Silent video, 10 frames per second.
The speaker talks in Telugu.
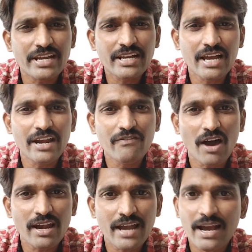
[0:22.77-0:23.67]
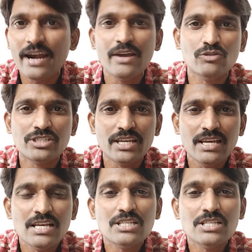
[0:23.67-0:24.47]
ఎక్కడి వాళ్ళని అక్కడే ఉంచి